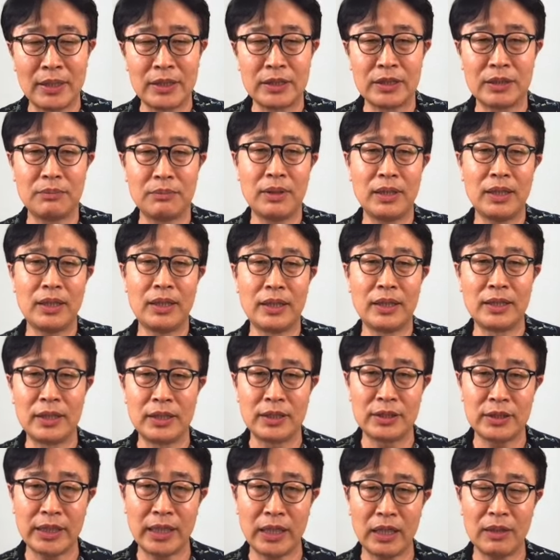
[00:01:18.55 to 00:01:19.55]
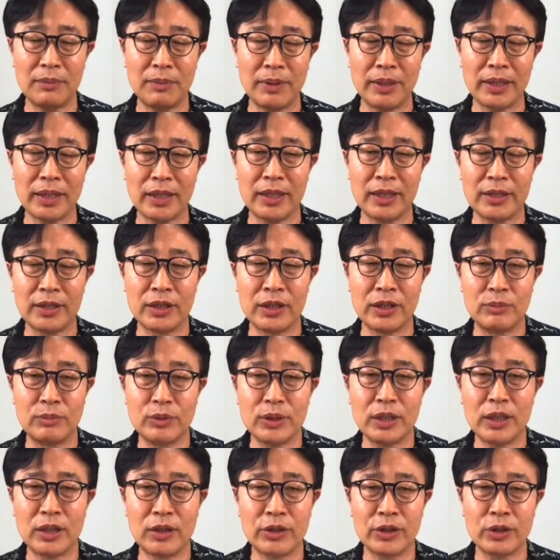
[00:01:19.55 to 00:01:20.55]
정말 사업하기가
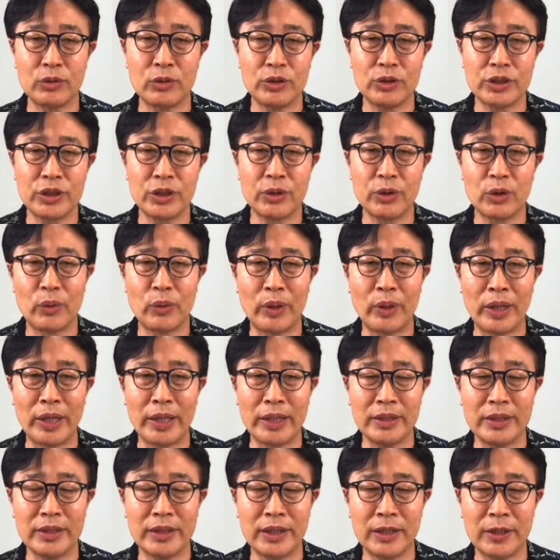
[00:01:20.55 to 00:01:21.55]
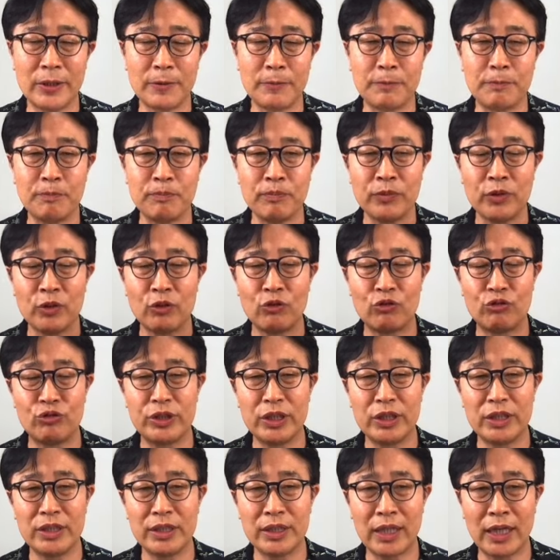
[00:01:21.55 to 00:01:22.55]
너무나 어려운 지경으로 와 있는데요,
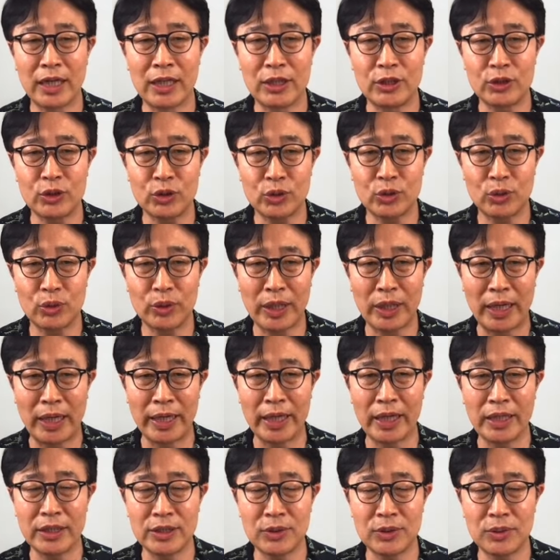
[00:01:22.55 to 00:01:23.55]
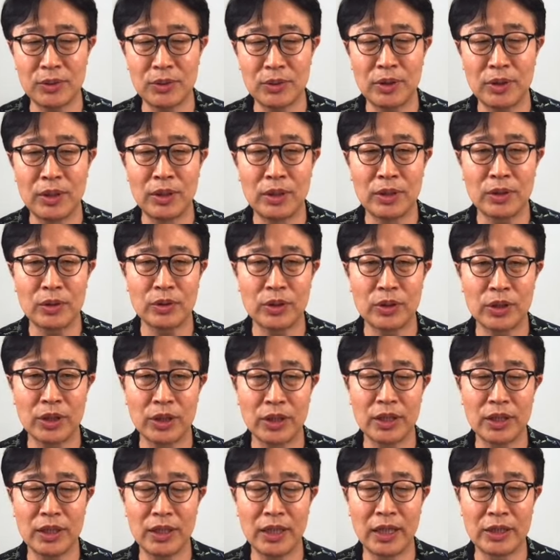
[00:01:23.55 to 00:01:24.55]
규제는 갈수록 강해지고 또
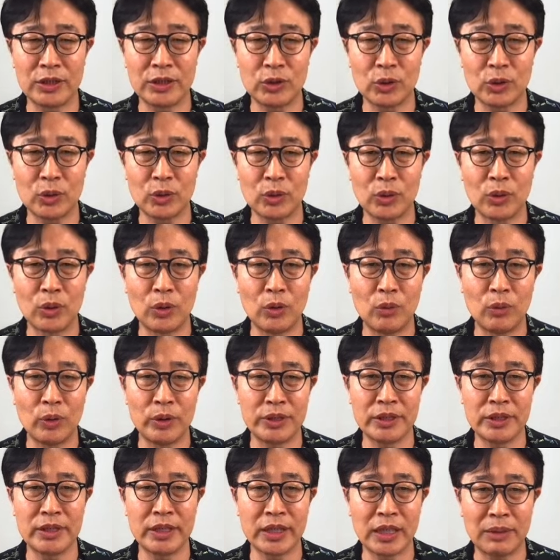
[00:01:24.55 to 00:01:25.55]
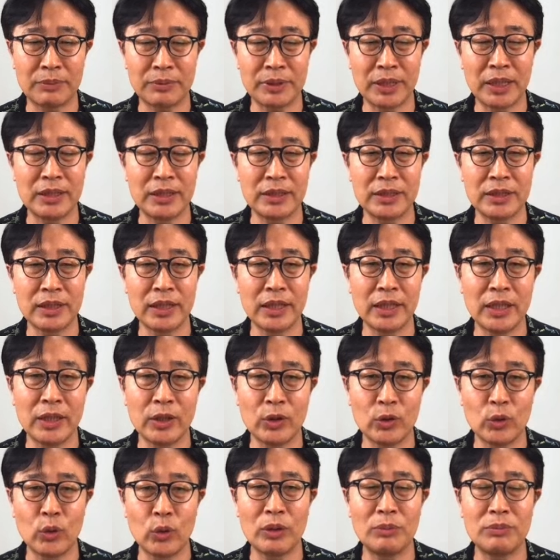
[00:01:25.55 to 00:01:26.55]
경기는 안 좋고 원자재값 상승에
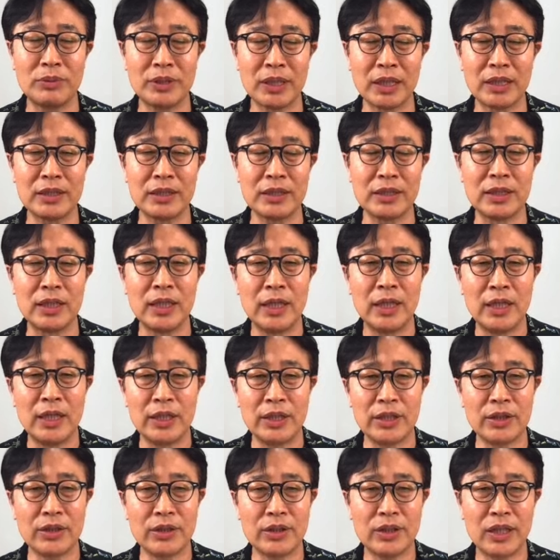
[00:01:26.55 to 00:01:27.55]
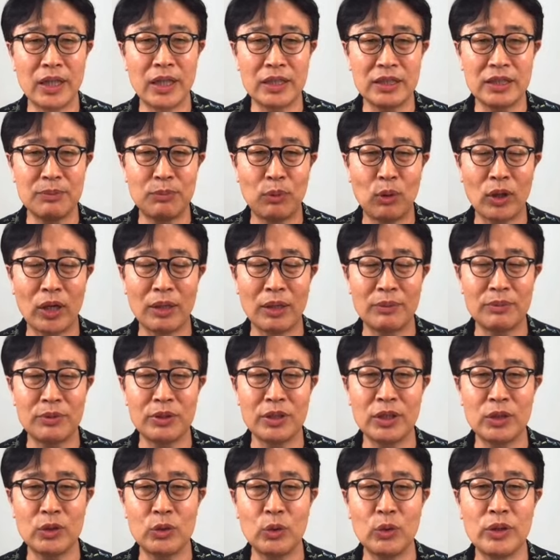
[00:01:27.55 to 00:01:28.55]
노임 상승, 여러 가지
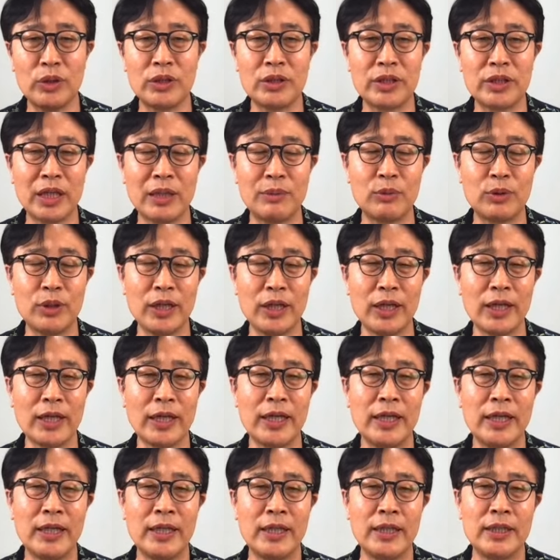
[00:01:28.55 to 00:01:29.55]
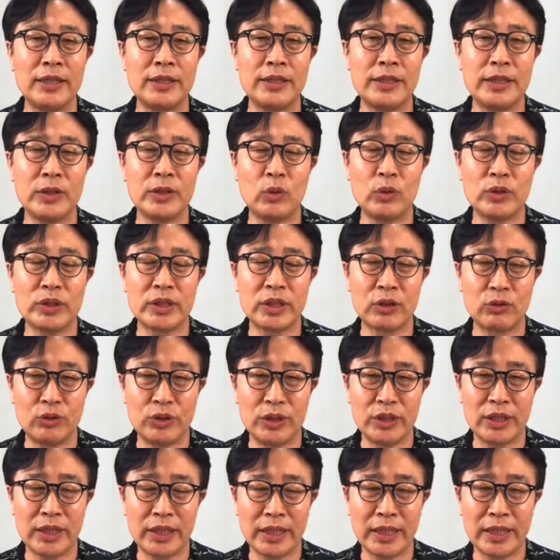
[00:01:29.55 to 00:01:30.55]
복합적인 요인들 때문에 시공사
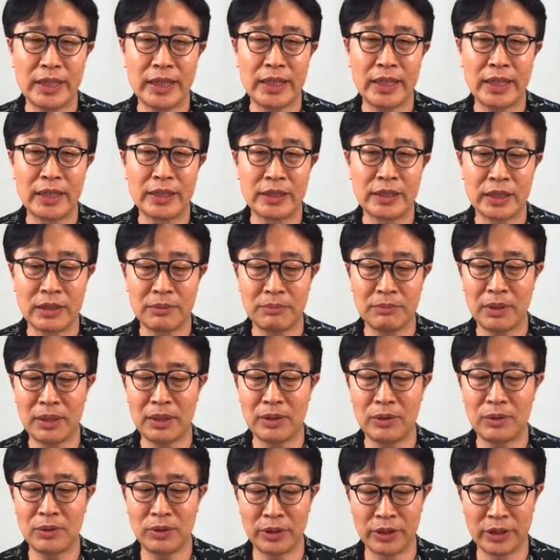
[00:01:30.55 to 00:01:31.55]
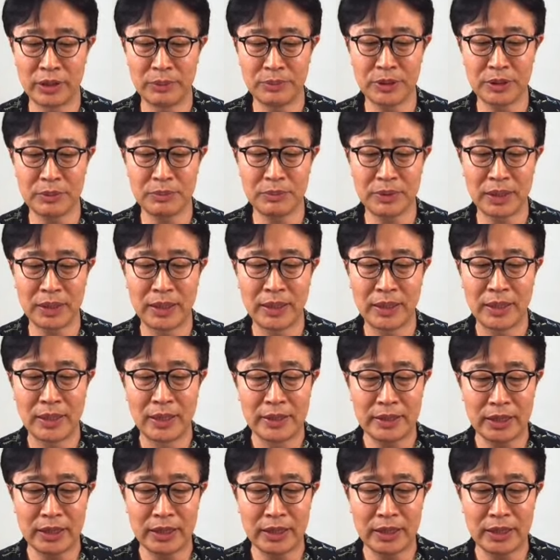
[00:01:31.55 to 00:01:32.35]
운영하기가 정말로 어렵습니다.